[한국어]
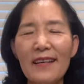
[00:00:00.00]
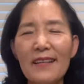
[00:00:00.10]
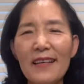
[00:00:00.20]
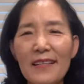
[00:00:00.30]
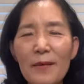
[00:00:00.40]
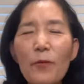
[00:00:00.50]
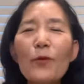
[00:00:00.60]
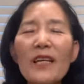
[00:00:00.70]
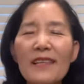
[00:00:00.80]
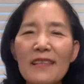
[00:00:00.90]
에게
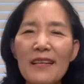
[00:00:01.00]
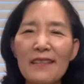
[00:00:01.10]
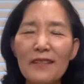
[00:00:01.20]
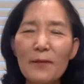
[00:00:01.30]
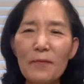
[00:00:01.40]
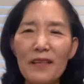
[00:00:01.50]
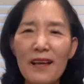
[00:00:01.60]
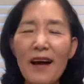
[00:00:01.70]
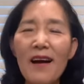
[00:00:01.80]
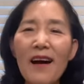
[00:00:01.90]
복이 있다는
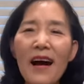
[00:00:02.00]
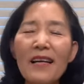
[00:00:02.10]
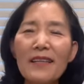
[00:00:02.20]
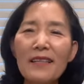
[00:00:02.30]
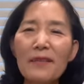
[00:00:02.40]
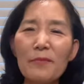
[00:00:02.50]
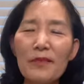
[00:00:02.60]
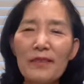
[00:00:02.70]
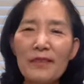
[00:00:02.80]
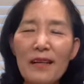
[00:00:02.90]
겁니다.
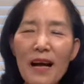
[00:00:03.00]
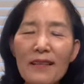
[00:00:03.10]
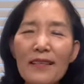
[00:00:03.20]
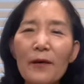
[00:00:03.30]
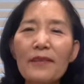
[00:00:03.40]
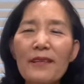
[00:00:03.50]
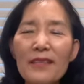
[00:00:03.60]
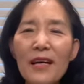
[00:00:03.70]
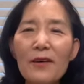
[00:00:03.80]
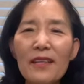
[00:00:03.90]
하나님을 항상 어떤
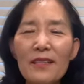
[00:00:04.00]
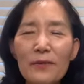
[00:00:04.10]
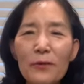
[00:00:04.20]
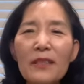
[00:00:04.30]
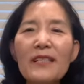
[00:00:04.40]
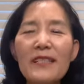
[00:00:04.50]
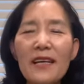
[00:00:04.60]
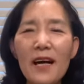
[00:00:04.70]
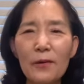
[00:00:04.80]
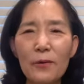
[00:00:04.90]
상황에서도
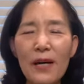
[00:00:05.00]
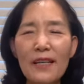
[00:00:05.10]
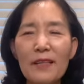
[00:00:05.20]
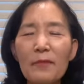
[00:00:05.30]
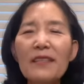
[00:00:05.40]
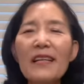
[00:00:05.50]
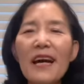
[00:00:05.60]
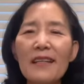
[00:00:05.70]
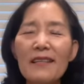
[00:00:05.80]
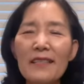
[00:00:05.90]
의지하고 하나님
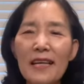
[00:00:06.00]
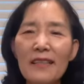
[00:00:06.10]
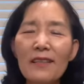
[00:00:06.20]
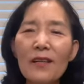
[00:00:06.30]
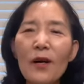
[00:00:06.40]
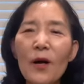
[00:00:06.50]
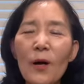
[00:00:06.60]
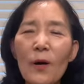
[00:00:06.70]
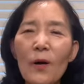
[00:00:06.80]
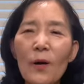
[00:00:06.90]
의뢰하는 자는
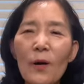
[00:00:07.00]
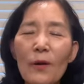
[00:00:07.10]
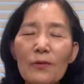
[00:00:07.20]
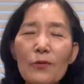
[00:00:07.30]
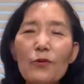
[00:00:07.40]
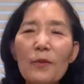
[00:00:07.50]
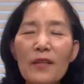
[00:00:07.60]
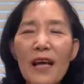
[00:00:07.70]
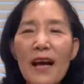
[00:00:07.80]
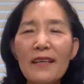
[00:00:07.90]
어,
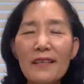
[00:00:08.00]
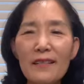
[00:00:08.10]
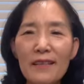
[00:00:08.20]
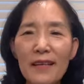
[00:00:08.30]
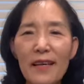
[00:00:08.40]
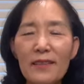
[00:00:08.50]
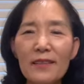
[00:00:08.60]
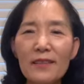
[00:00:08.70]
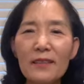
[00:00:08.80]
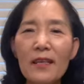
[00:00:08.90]
주변의 악인들의
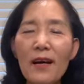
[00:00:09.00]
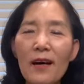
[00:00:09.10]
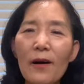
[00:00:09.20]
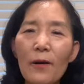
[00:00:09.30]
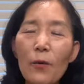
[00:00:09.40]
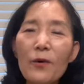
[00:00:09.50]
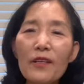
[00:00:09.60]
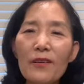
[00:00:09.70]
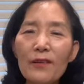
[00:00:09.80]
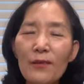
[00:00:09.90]
그런 어,
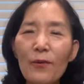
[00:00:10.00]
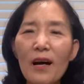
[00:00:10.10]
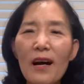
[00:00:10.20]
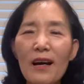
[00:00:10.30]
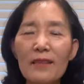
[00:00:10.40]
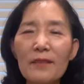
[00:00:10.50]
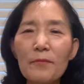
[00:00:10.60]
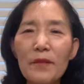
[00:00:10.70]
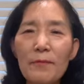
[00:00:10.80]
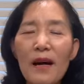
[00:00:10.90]
공격과 그런
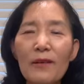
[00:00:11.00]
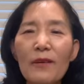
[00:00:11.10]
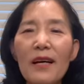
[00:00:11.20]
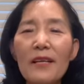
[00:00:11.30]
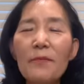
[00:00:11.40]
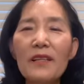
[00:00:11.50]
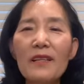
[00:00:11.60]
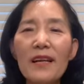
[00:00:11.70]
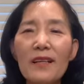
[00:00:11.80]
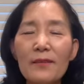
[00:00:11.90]
비방과
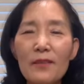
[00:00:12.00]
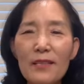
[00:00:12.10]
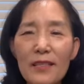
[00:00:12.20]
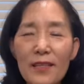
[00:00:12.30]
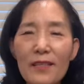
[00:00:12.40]
힘들게 하는 것이